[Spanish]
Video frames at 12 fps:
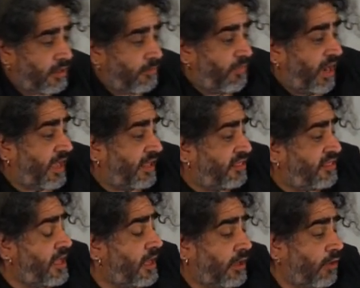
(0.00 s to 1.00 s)

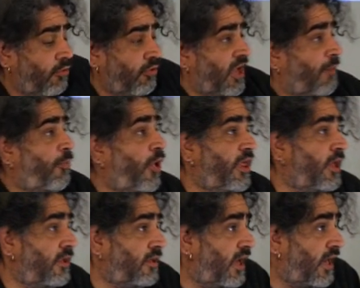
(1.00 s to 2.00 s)
mercancía que uno ya
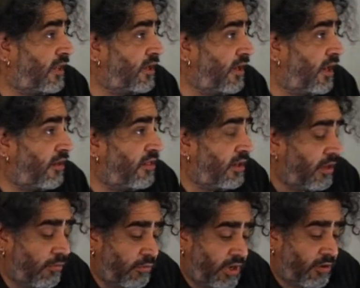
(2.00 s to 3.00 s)
puede llegar a tener sin
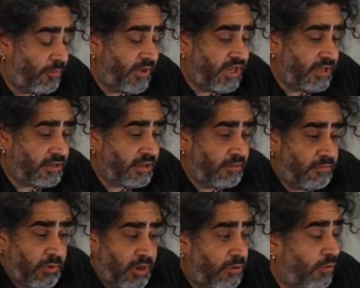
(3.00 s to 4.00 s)
ningún inconveniente,
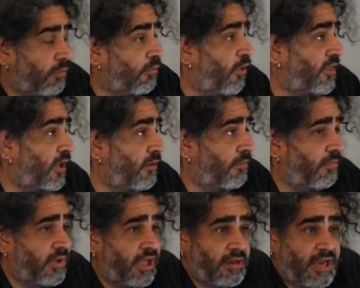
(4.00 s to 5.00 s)
porque no cuestan
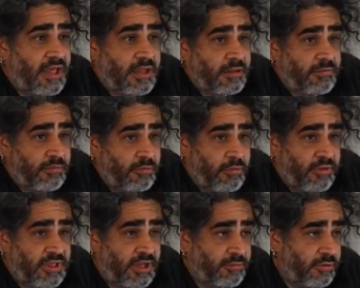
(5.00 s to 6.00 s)
nada, no
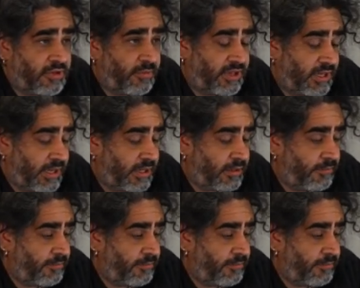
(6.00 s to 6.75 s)
cuestan absolutamente nada.